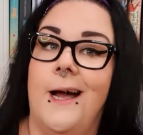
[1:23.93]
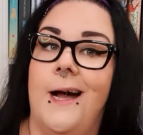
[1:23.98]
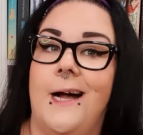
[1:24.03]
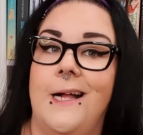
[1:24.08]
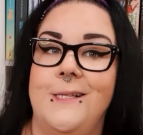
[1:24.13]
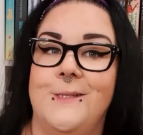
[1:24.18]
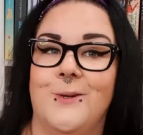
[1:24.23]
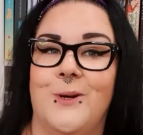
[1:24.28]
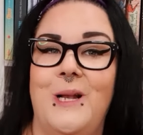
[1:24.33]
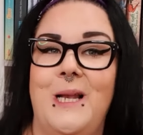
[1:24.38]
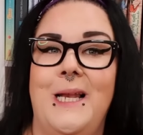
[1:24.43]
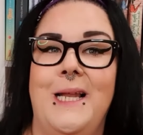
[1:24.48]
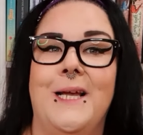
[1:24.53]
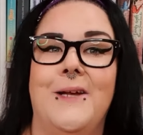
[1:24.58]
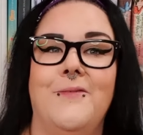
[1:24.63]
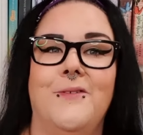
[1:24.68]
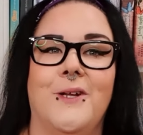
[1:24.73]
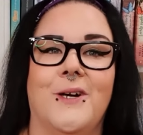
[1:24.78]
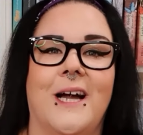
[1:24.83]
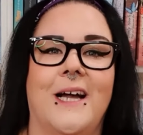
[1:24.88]
also
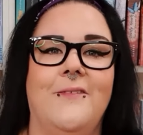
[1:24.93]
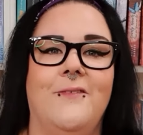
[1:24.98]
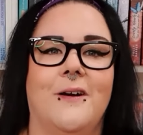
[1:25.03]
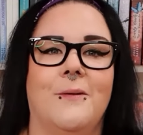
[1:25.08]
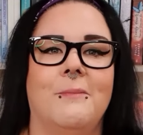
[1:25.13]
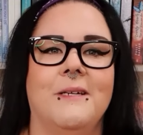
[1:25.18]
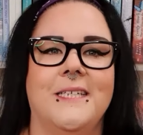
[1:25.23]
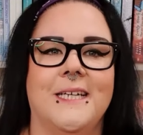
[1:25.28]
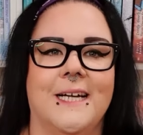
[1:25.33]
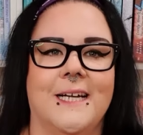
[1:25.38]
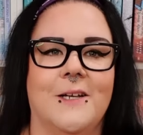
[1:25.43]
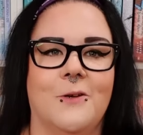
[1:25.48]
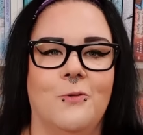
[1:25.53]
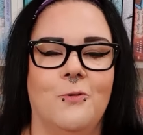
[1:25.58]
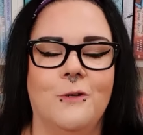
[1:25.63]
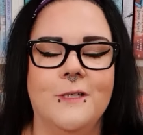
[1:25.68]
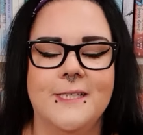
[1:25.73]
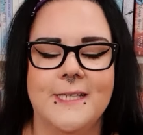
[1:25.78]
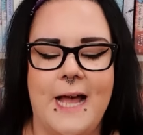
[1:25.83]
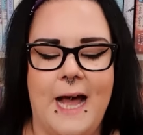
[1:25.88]
legen wir doch einfach mal direkt
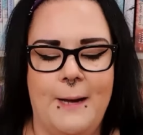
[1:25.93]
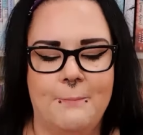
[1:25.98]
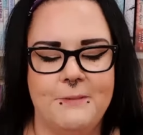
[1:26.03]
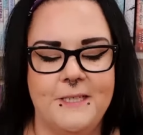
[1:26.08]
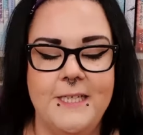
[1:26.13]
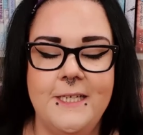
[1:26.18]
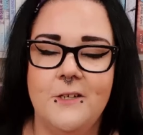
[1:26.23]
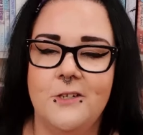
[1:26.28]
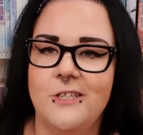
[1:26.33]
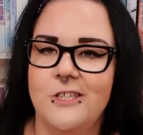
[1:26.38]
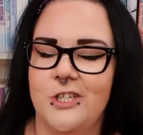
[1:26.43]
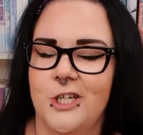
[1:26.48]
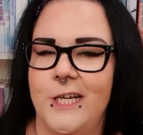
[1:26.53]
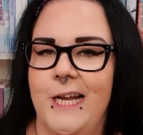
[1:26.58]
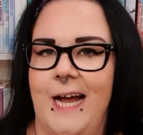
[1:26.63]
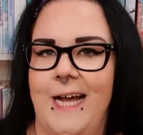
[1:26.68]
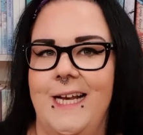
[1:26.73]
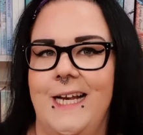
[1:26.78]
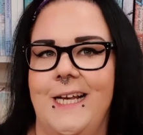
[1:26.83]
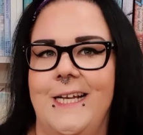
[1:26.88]
los. Habt ihr euch
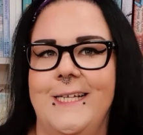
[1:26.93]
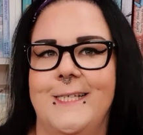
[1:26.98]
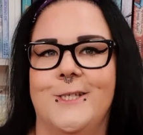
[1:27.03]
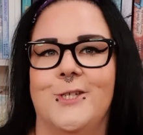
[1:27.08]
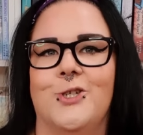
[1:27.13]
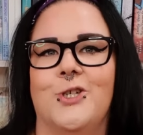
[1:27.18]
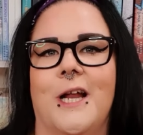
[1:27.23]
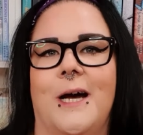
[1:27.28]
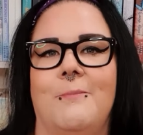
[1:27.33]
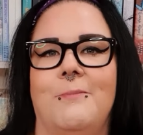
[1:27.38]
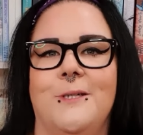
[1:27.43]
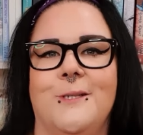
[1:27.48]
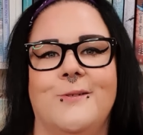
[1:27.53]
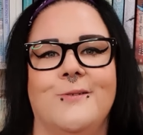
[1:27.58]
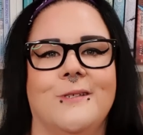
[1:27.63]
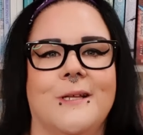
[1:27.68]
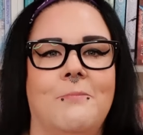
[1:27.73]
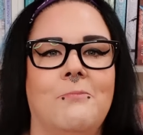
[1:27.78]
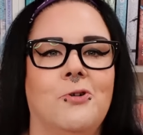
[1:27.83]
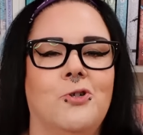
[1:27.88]
schon einen Lesestapel
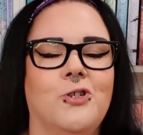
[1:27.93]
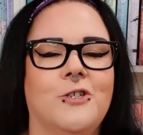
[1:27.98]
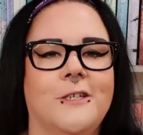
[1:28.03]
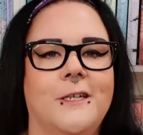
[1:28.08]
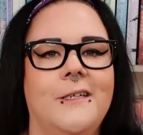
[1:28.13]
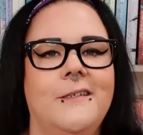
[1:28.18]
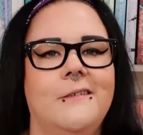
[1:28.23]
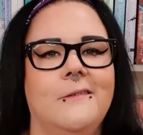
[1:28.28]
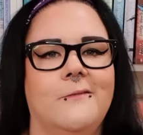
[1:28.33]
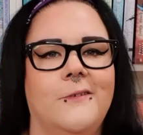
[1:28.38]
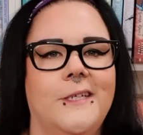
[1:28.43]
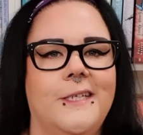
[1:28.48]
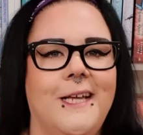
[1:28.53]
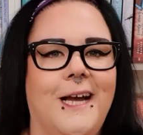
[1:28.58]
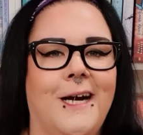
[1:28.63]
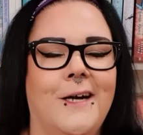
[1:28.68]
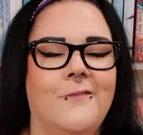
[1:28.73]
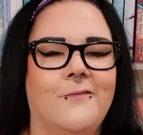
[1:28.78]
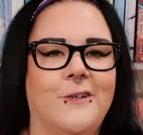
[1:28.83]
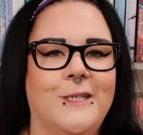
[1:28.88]
zusammengestellt? Wenn
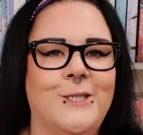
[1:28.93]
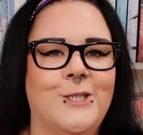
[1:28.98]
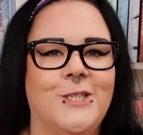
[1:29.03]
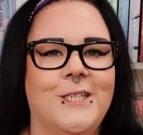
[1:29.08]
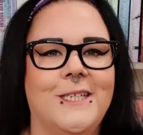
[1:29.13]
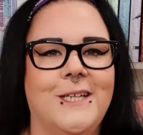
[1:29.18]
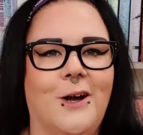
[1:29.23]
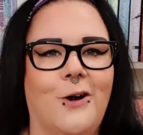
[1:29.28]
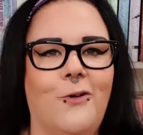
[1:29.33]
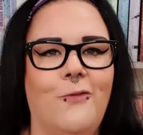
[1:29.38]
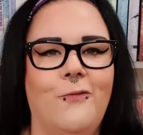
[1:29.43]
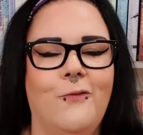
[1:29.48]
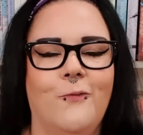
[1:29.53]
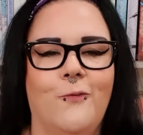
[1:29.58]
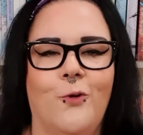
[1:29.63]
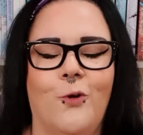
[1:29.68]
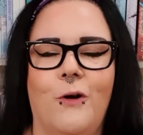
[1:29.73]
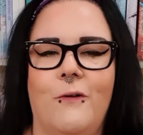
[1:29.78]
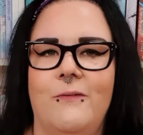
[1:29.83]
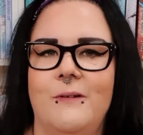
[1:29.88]
ja, was steht drauf?
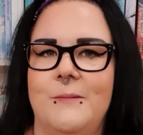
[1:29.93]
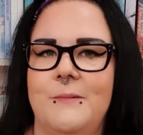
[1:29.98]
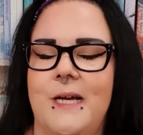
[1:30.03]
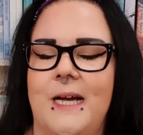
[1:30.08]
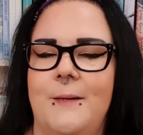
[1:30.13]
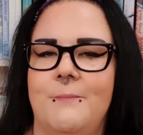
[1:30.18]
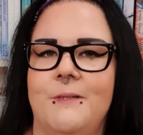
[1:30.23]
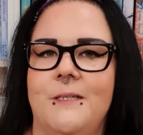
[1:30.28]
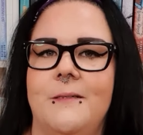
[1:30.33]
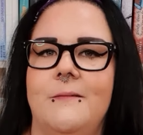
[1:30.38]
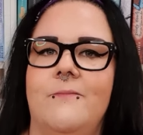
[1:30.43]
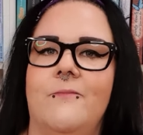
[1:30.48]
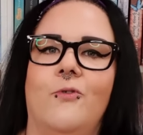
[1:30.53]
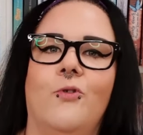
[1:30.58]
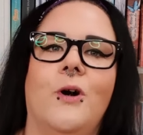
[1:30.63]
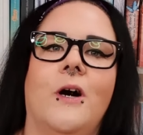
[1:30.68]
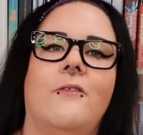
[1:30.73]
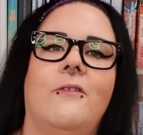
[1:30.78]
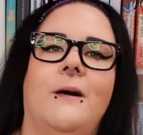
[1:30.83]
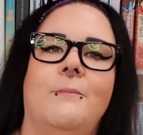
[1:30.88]
Worauf habt,
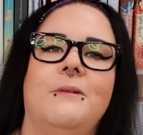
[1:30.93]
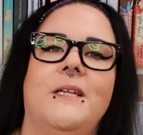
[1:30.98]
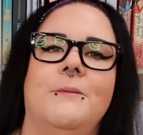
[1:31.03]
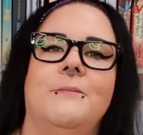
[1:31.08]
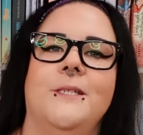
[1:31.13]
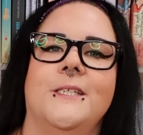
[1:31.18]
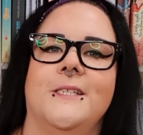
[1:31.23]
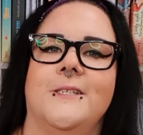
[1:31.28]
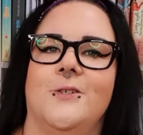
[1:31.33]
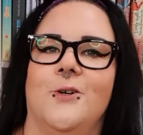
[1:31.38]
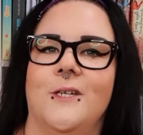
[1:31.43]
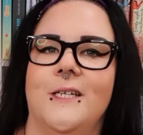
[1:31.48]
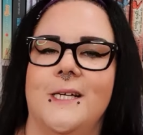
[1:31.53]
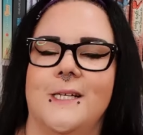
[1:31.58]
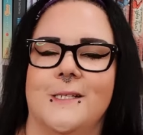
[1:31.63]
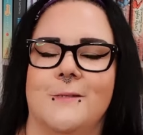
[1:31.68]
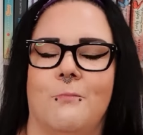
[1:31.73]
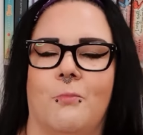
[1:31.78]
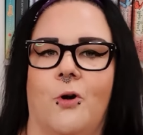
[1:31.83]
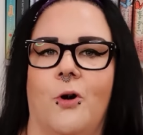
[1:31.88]
worauf habt ihr
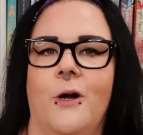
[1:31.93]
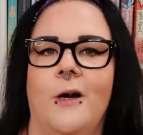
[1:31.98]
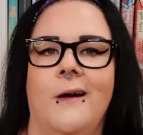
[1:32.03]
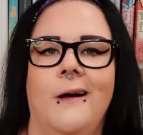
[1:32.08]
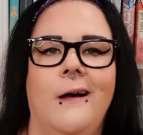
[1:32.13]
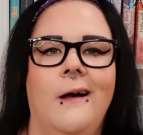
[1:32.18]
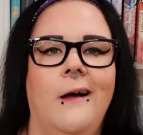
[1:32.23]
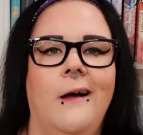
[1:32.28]
besonders Bock?